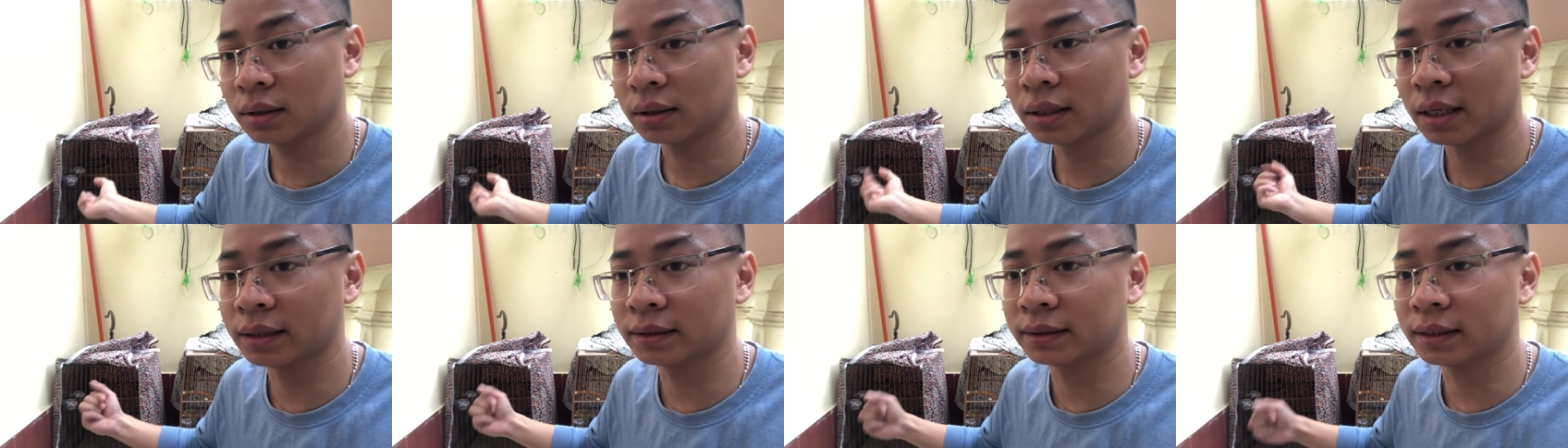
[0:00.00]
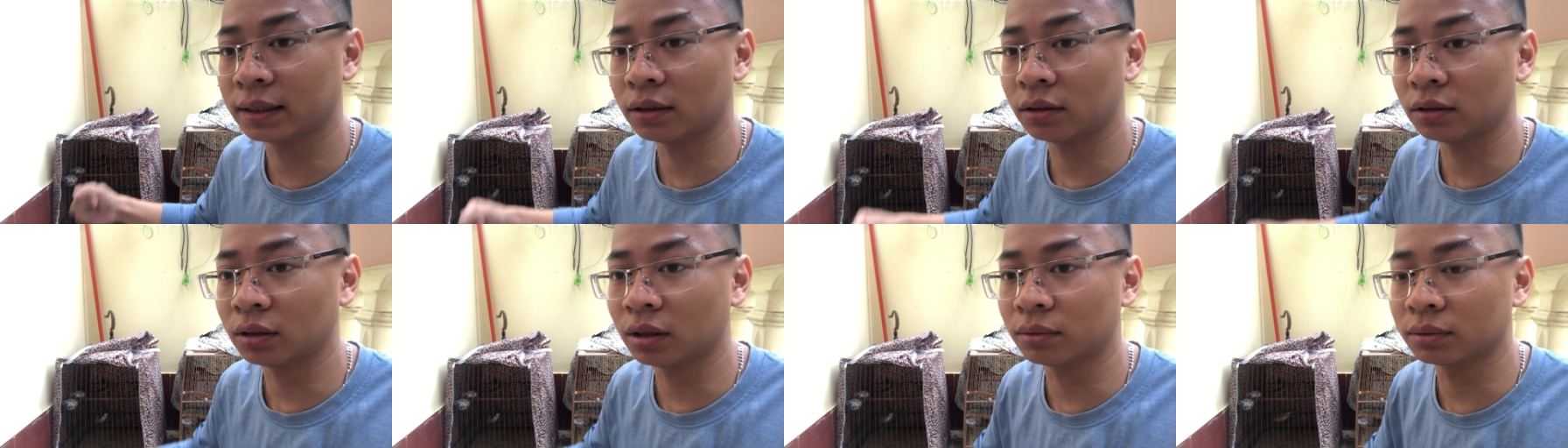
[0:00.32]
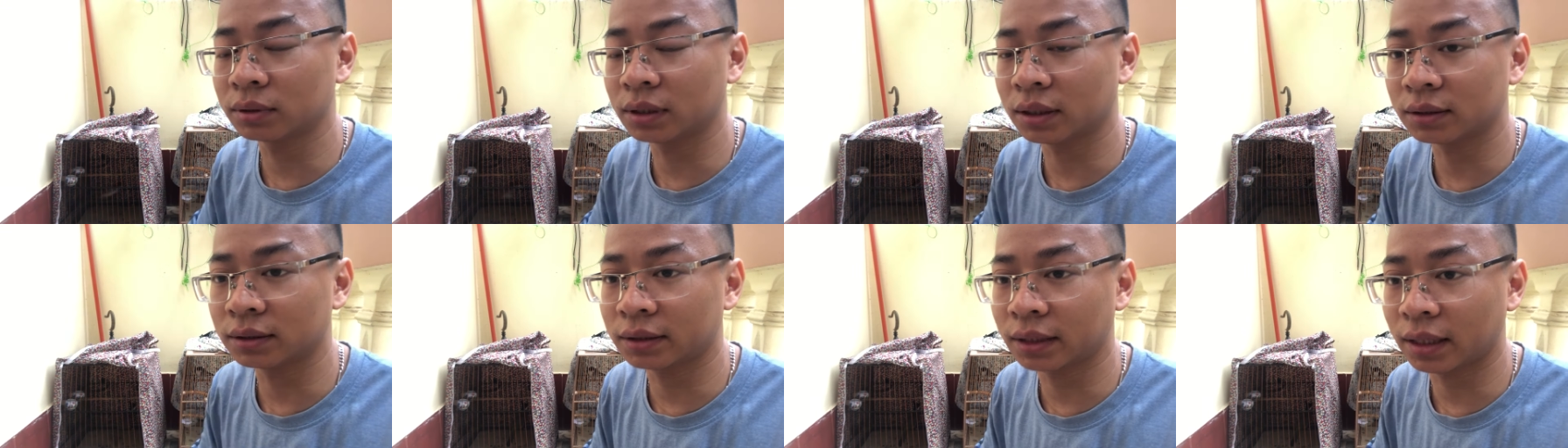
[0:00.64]
thay giấy lót
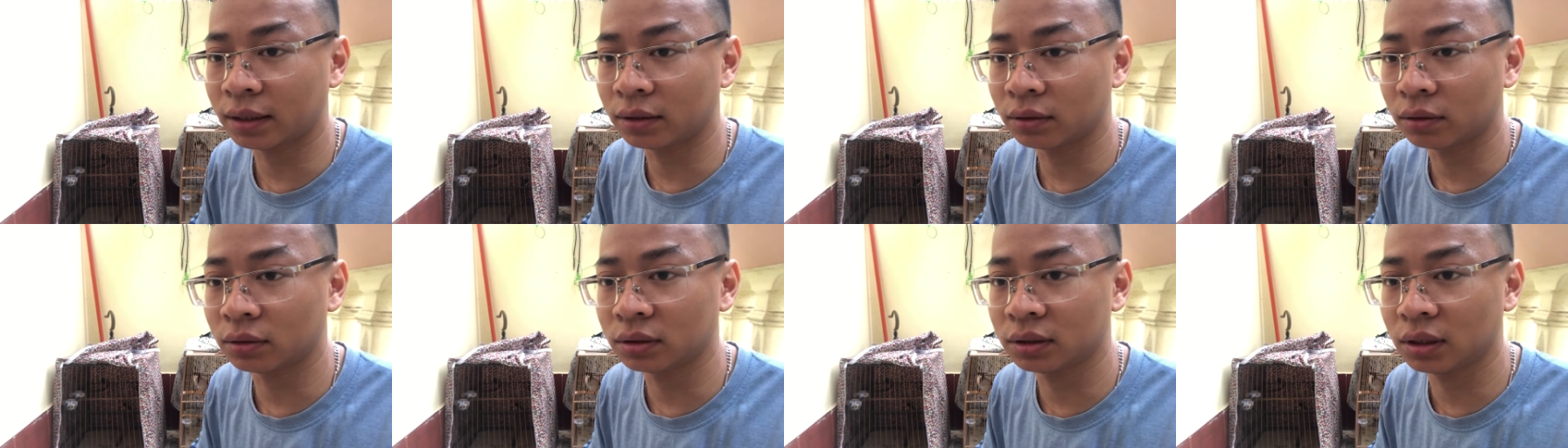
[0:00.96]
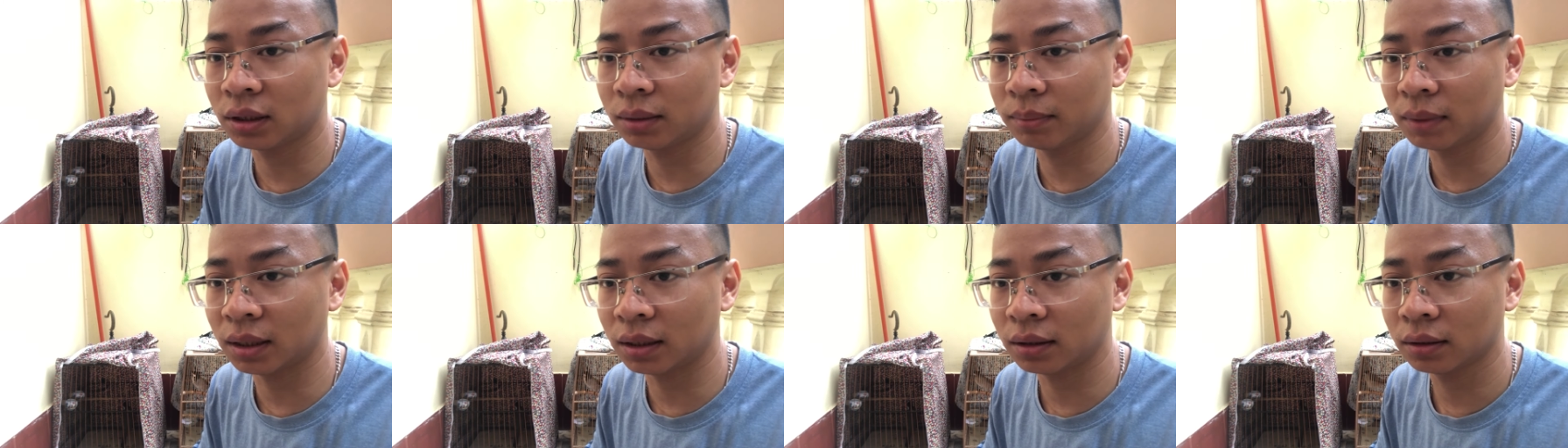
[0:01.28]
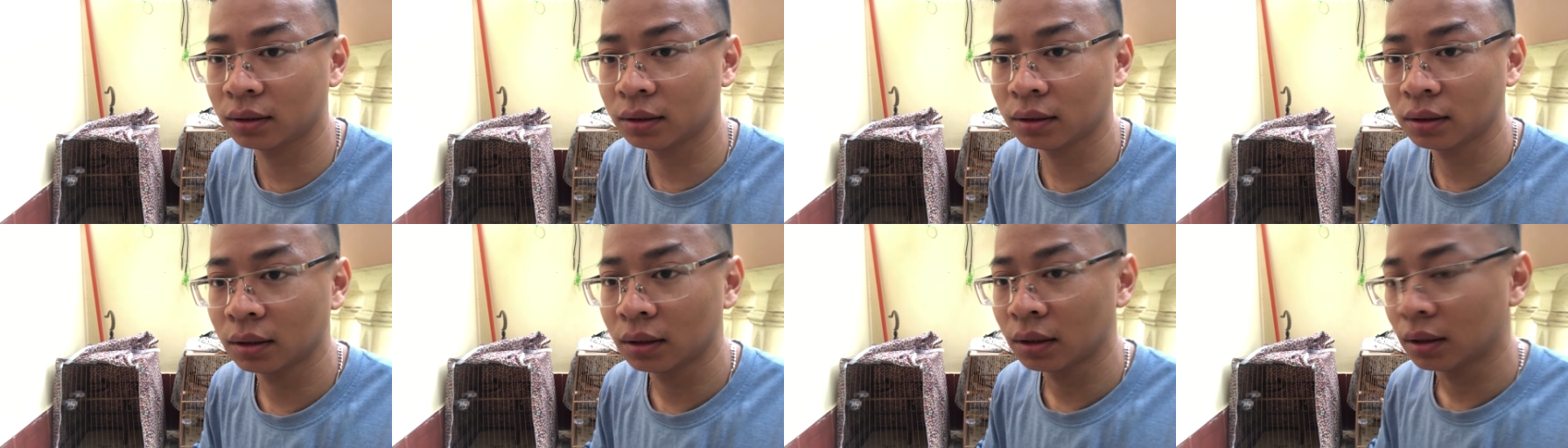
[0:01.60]
lồng sạch sẽ cho con chim nhá.
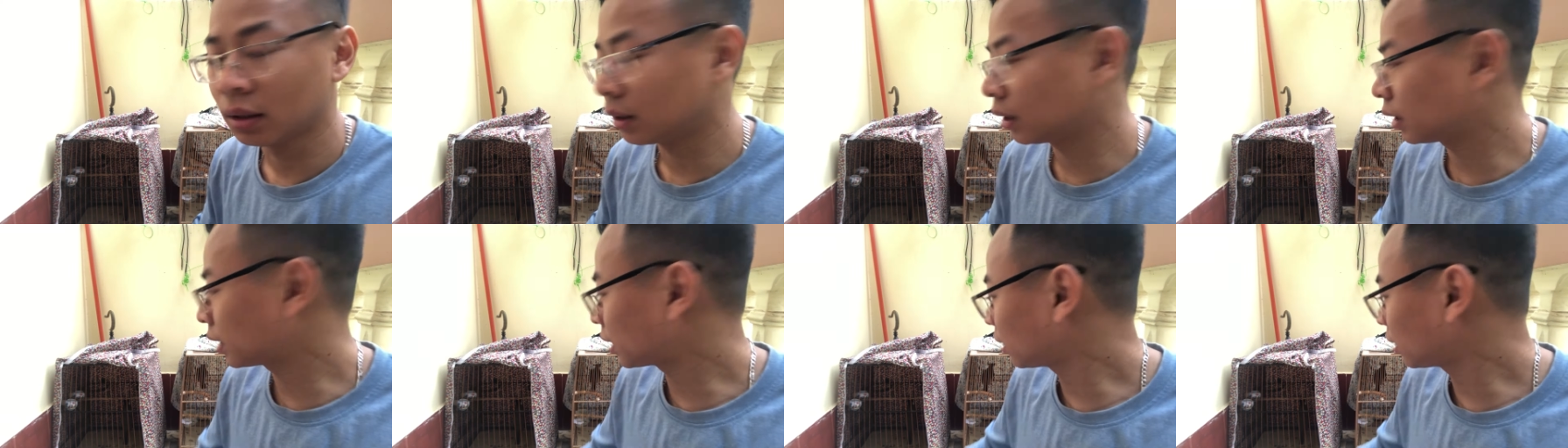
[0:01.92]
Thì